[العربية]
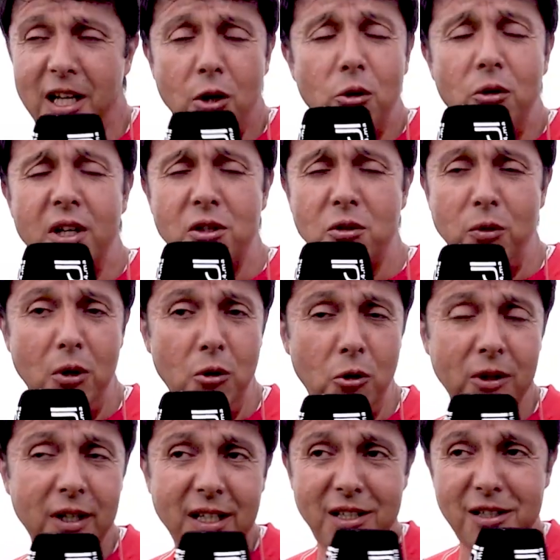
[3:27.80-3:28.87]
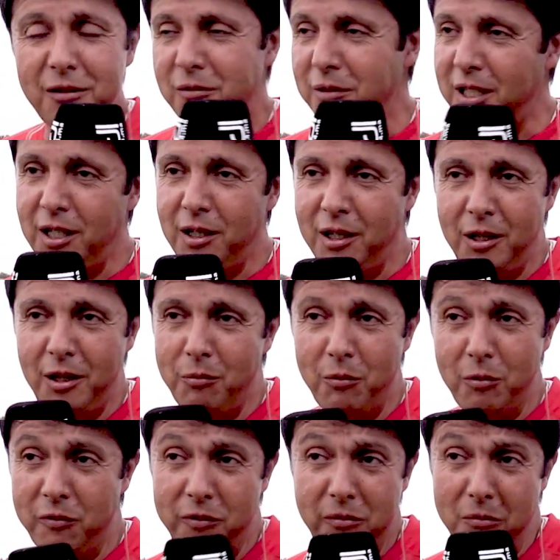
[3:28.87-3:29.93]
ياكلوا النص ويلوحوا النص هذه
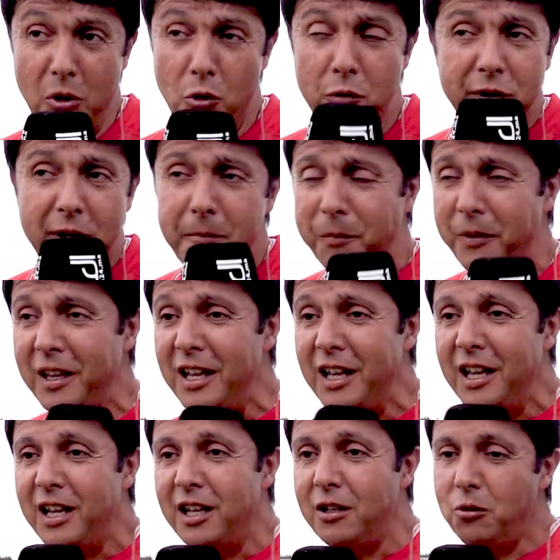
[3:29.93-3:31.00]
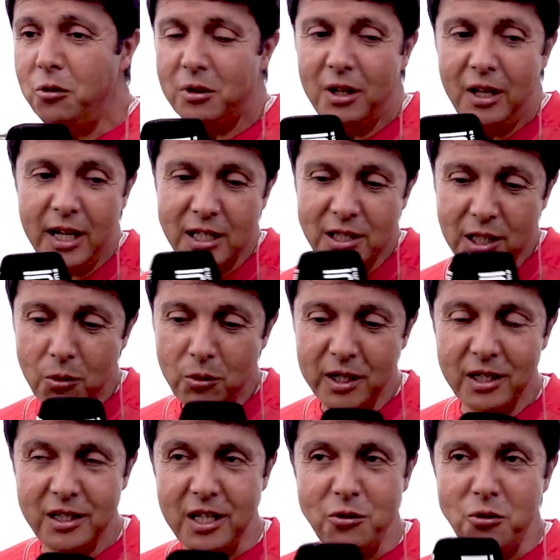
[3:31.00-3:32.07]
معروفه آه، دوك اللحم
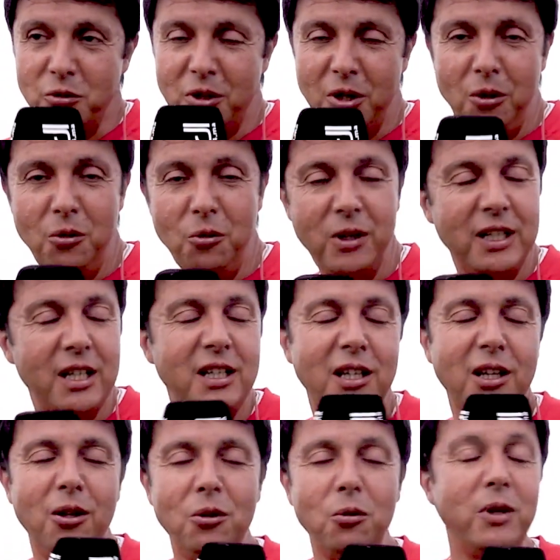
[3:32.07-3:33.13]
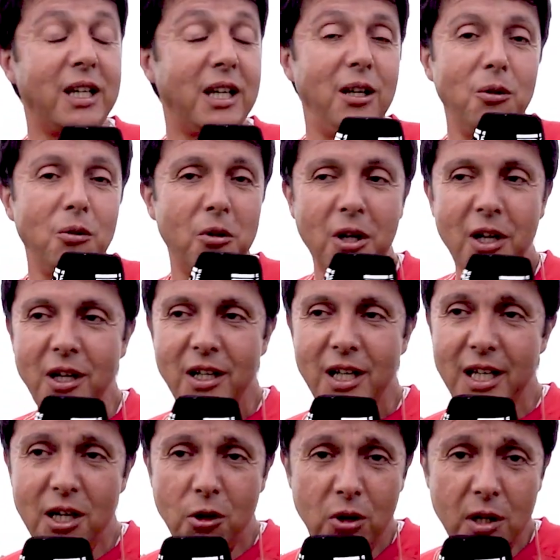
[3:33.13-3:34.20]
صغيوران تاع جوج كيلو ولا ثلاثه كيلو ولا كيلو
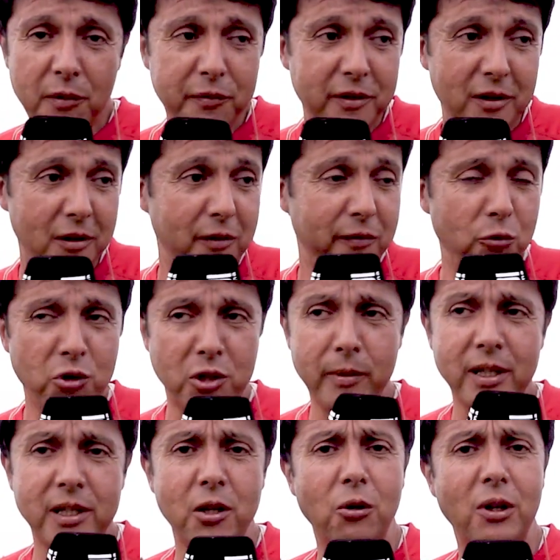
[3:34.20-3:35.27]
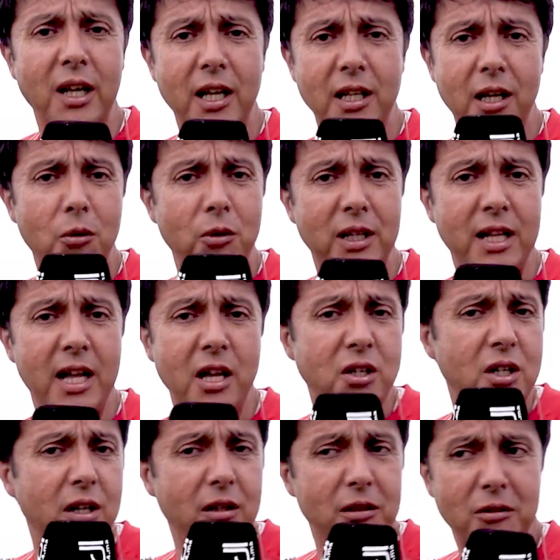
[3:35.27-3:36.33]
ياكلها في الوجبه نتاعو الغداء ولا
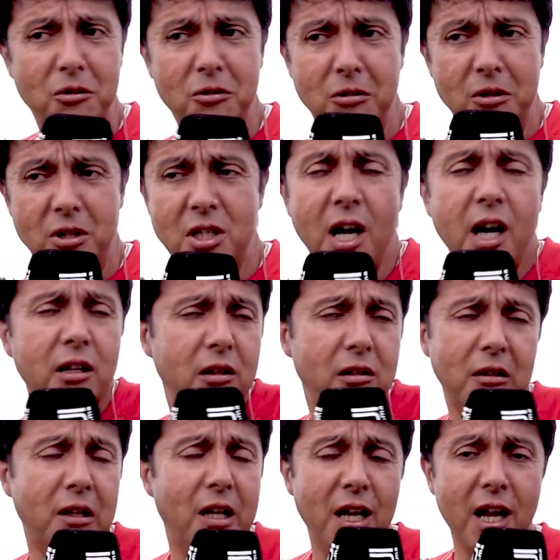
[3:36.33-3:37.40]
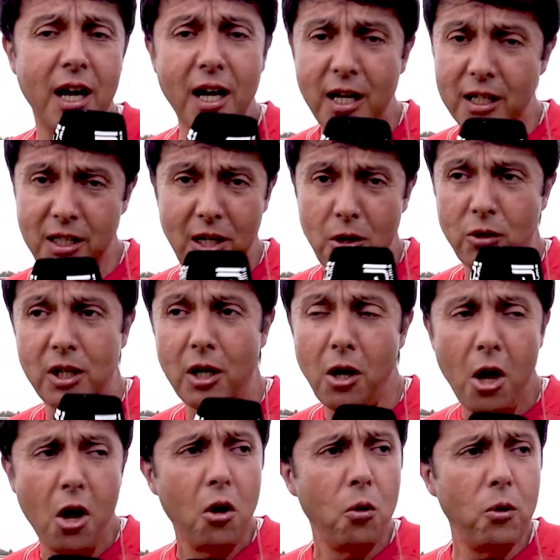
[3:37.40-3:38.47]
العشاء دوك تشهر اللحه غادي ياخذها
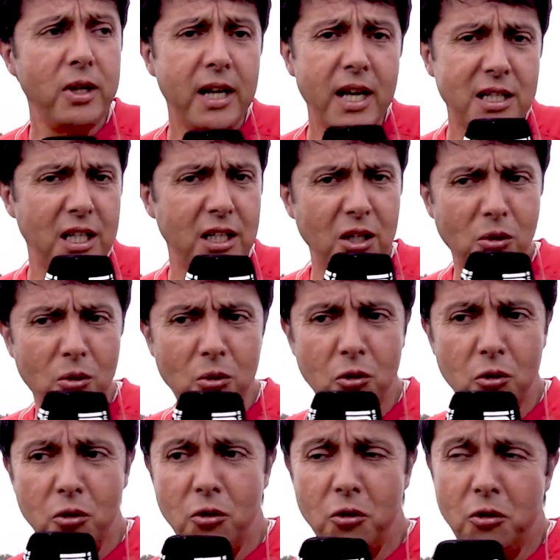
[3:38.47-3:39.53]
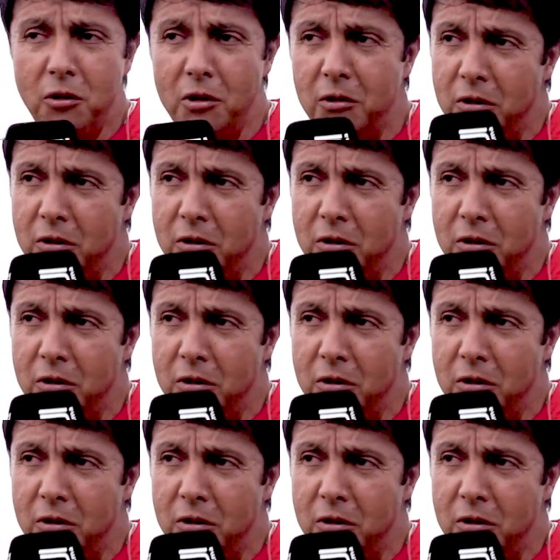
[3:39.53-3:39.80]
والناس اللي تيكونوا آه،